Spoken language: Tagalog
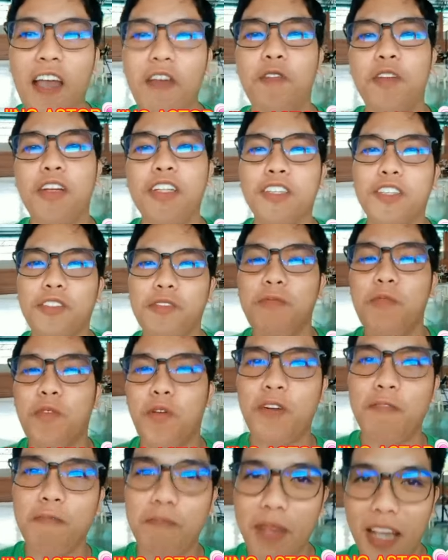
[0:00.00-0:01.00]
I wish you
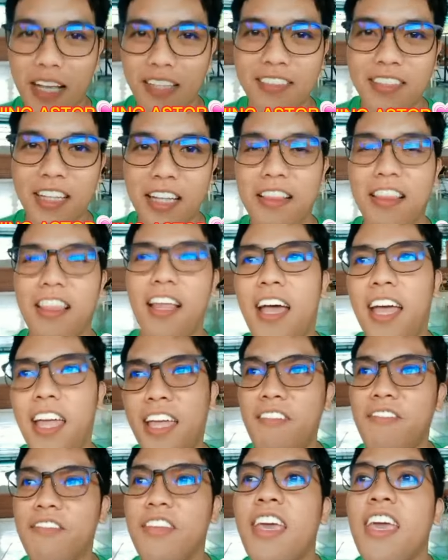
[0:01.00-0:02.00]
more best in
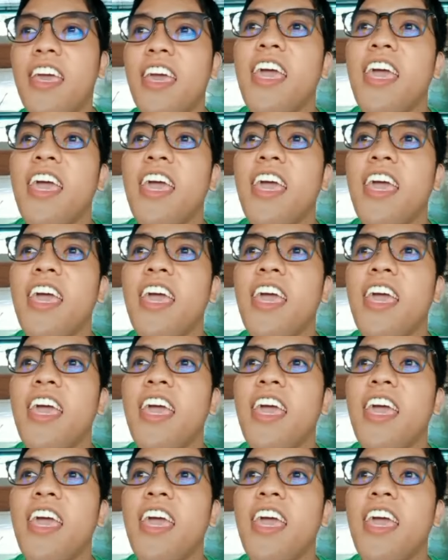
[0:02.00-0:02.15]
life.